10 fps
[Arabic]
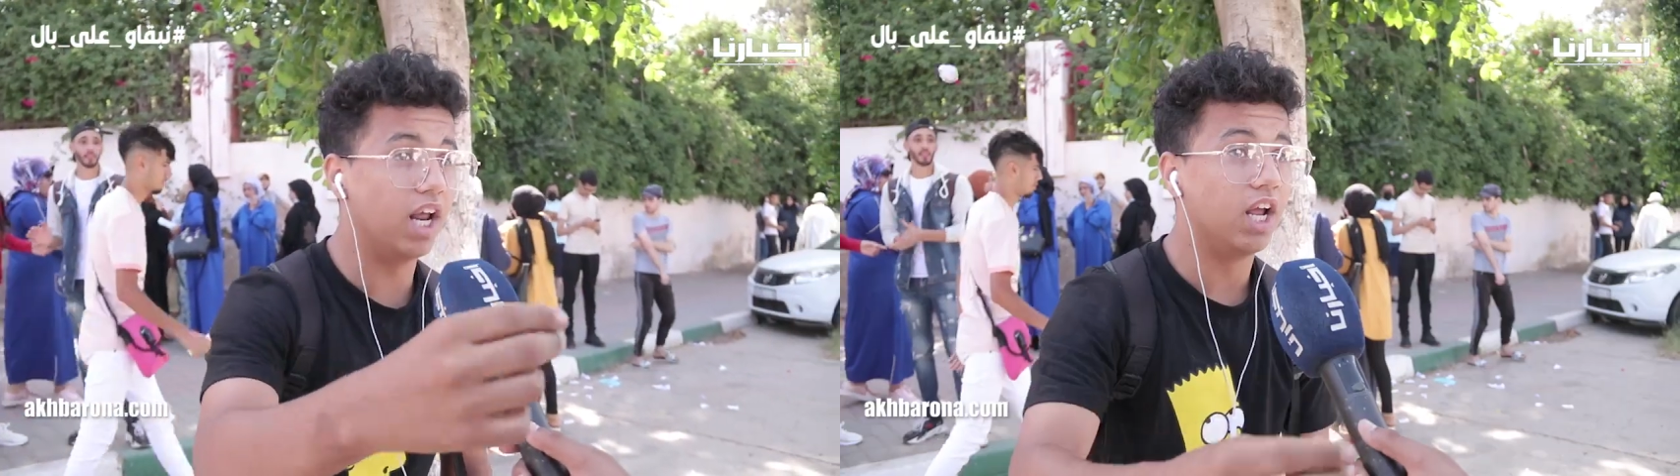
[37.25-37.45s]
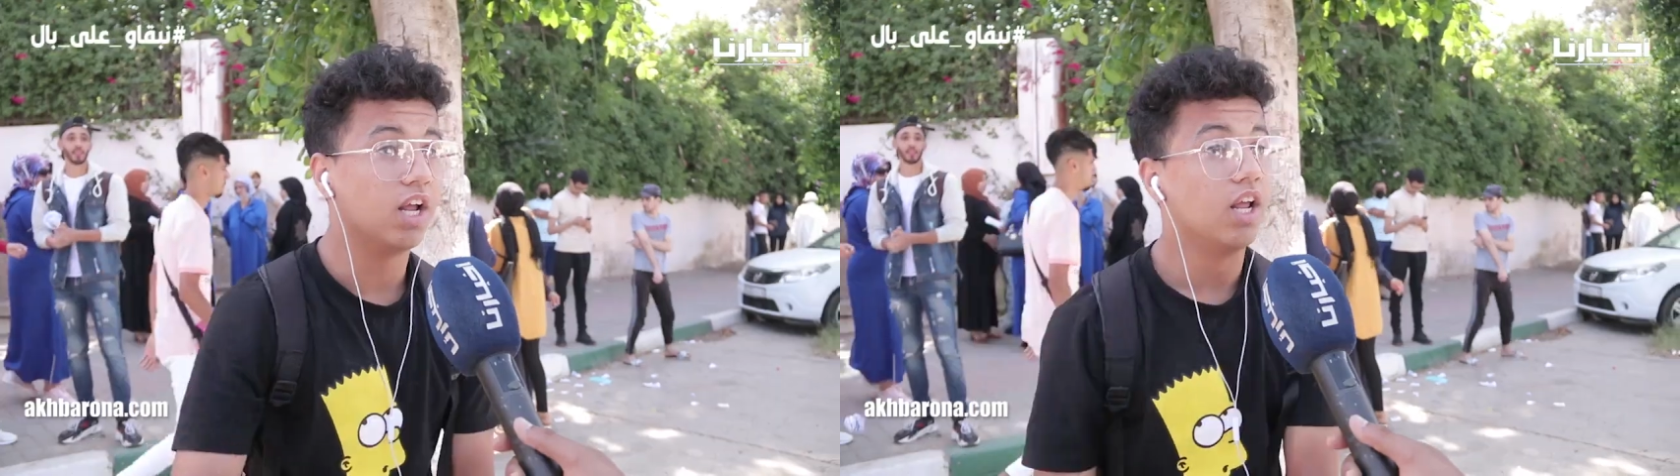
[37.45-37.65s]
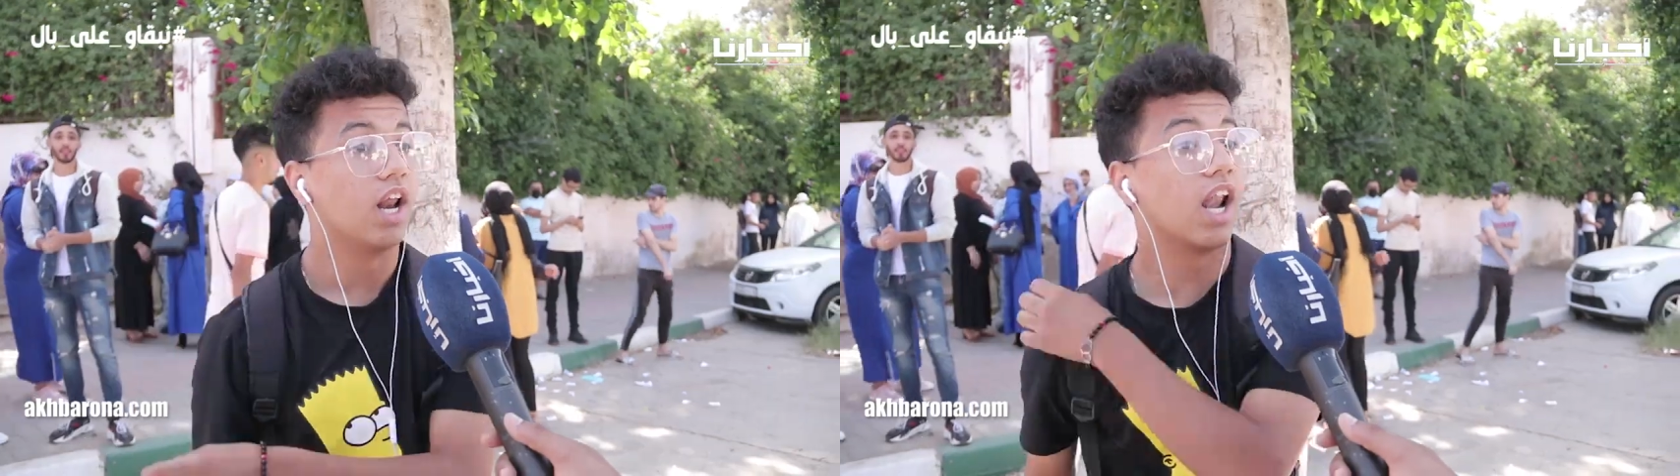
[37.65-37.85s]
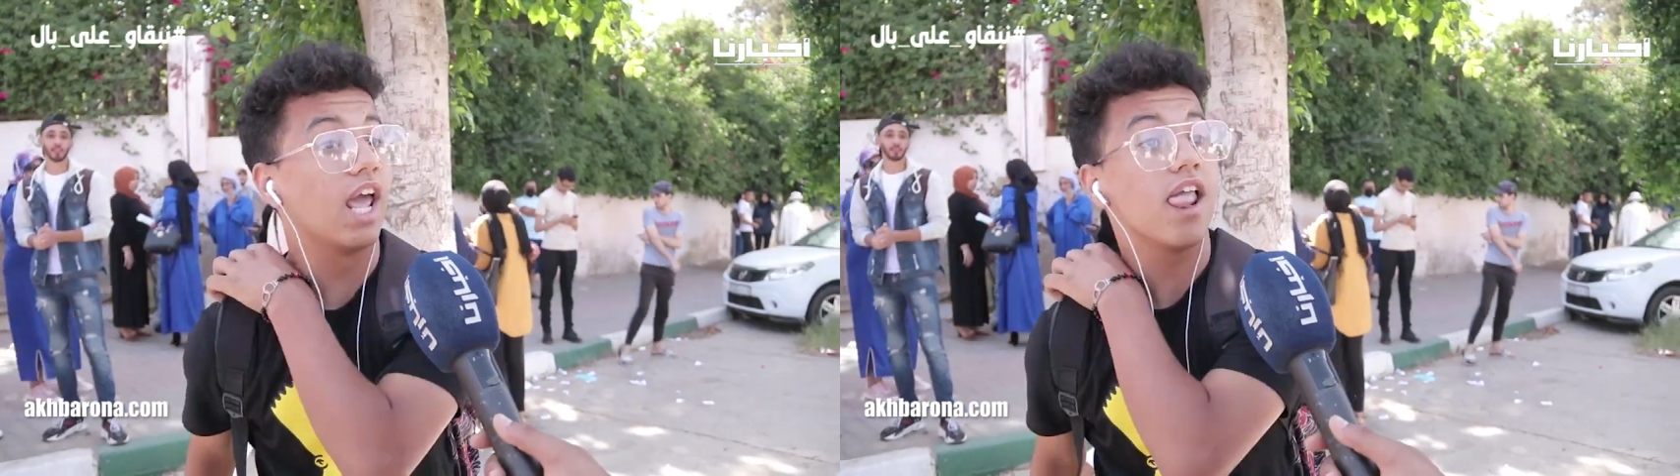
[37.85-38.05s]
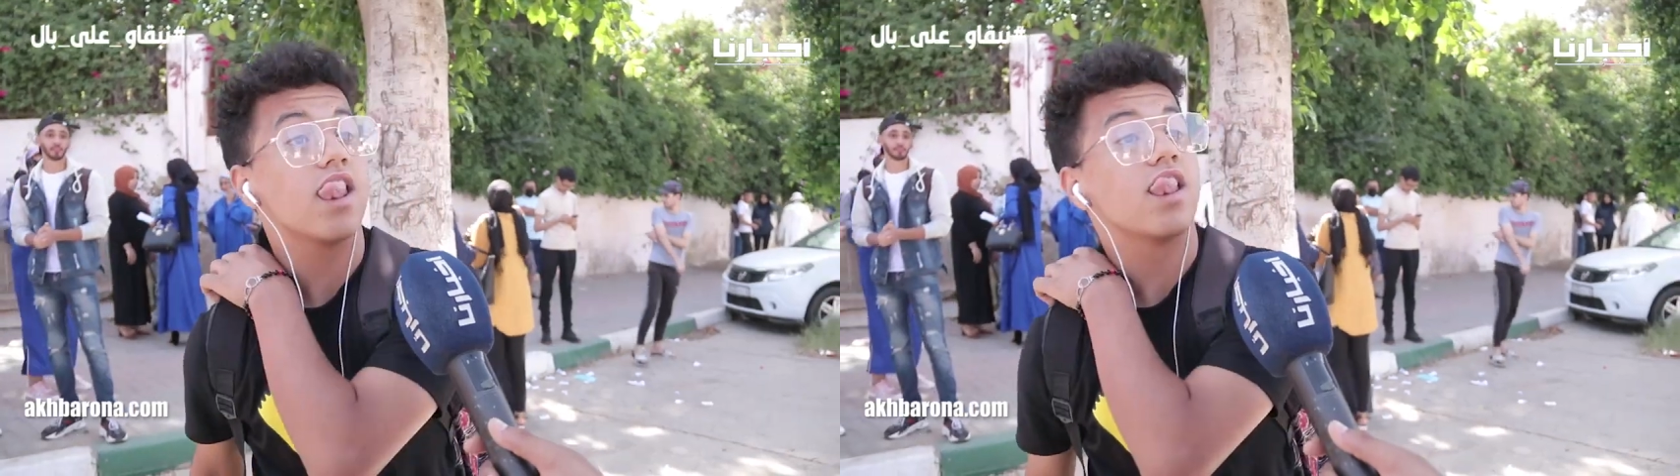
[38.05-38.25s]
ليه
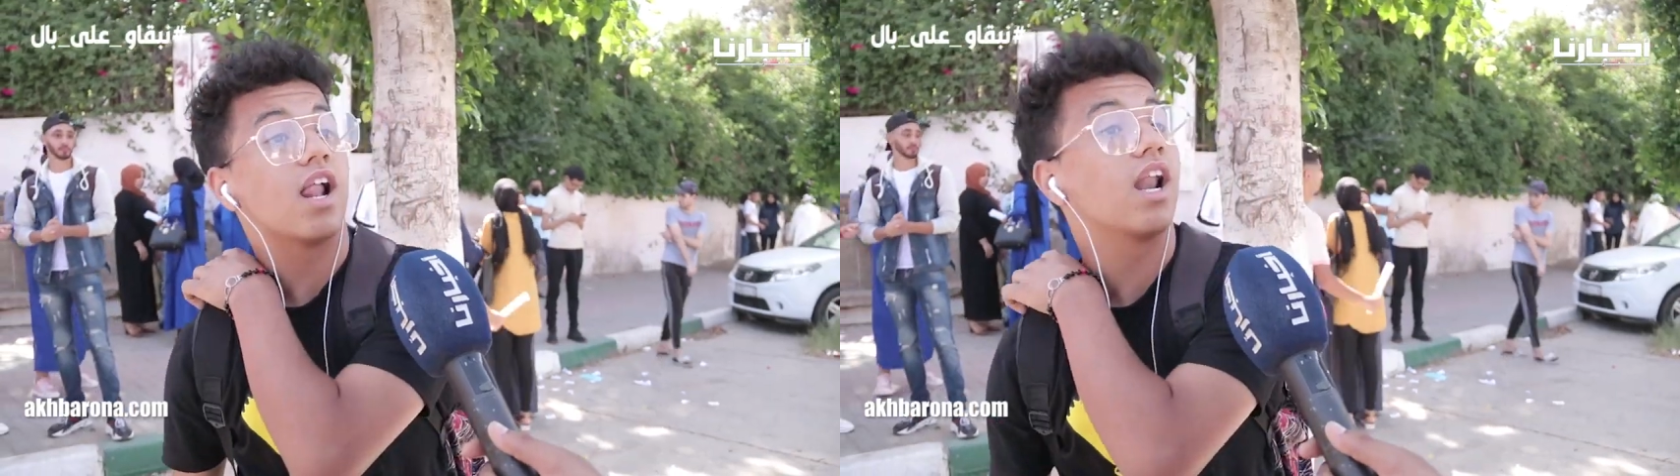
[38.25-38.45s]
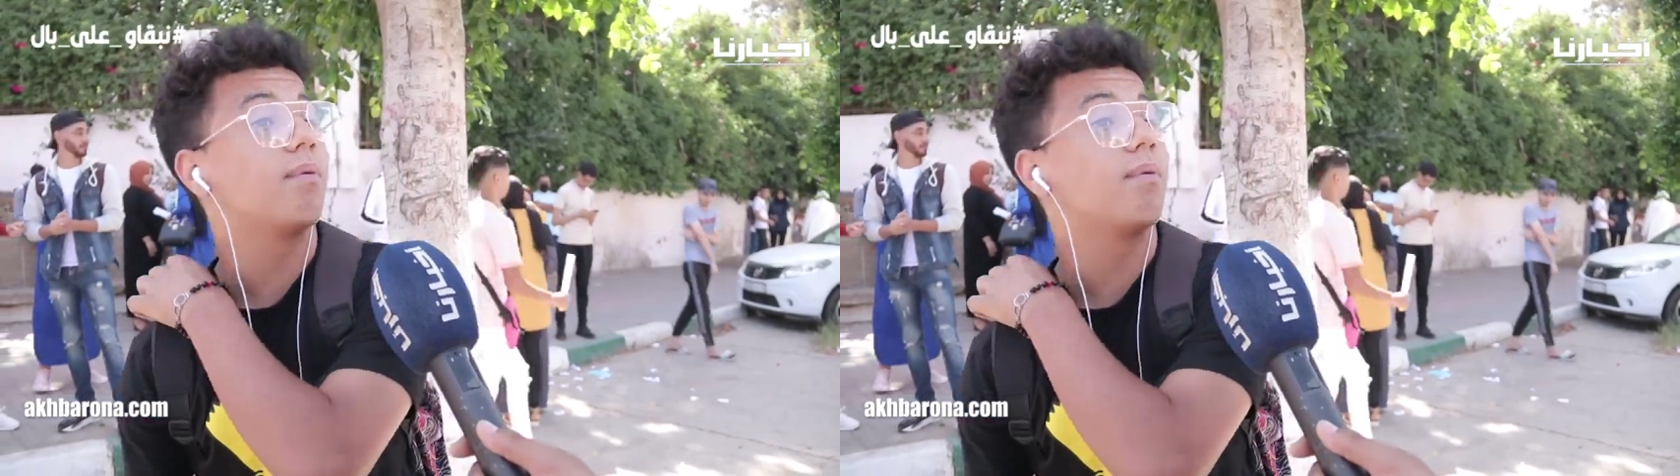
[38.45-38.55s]
الله الله